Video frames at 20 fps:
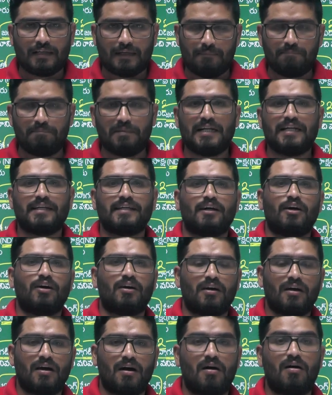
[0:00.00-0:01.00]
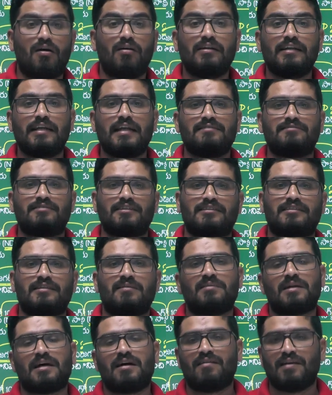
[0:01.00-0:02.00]
కంప్లీట్గా ఆన్లైన్
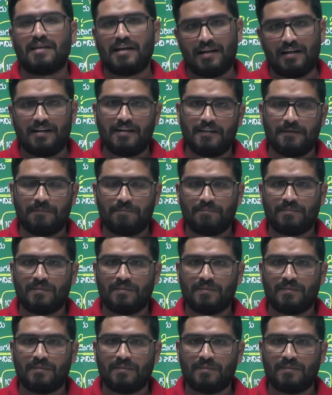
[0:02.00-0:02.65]
సిస్టమ్ రావాలనండి